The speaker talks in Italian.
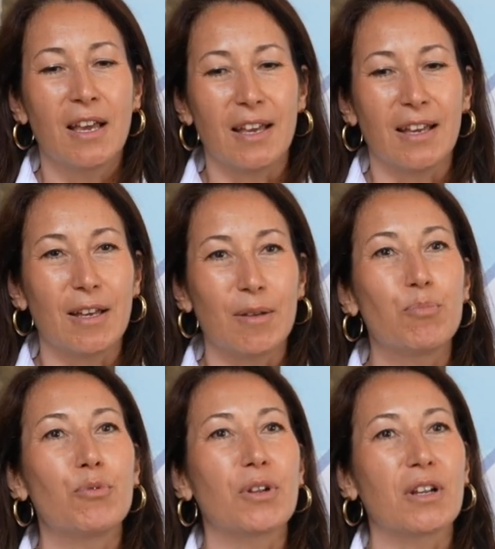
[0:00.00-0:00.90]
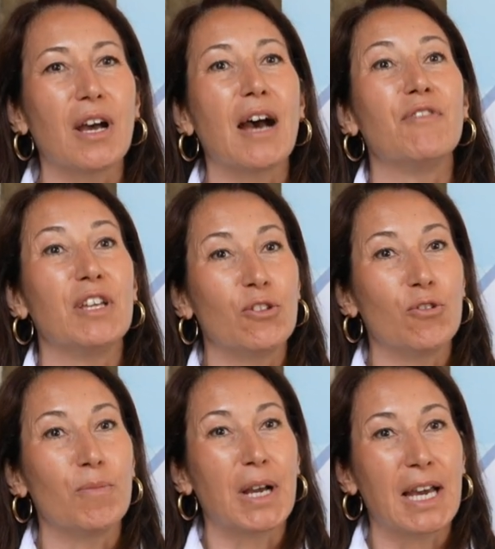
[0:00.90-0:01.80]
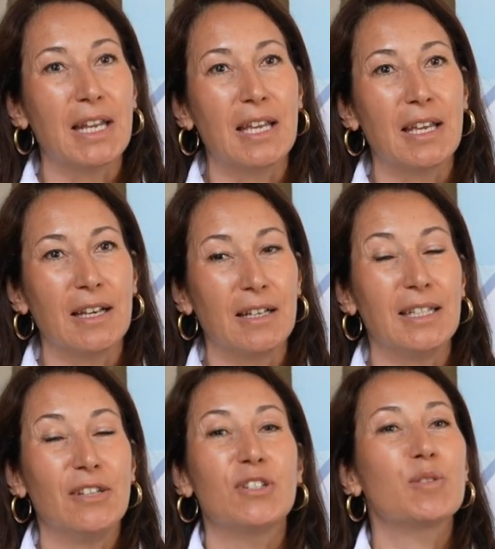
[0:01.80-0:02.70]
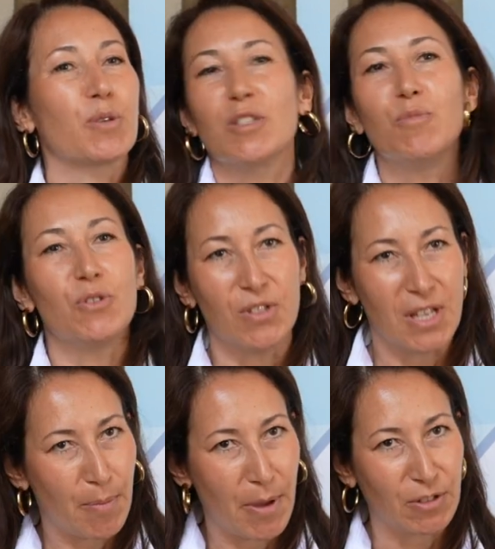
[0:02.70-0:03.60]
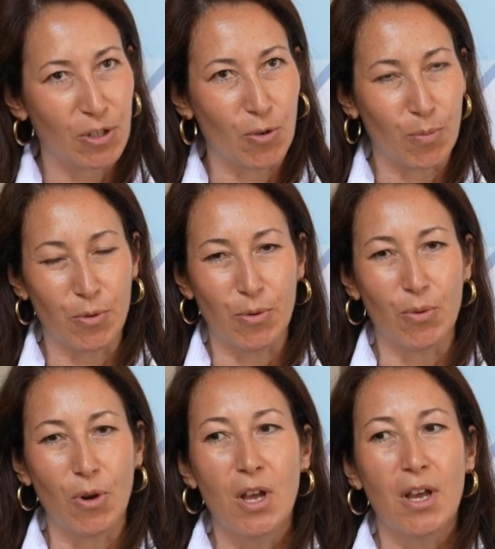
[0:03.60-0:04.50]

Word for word: eh, pur avendo magari eh, dando risposta a un bisogno terapeutico più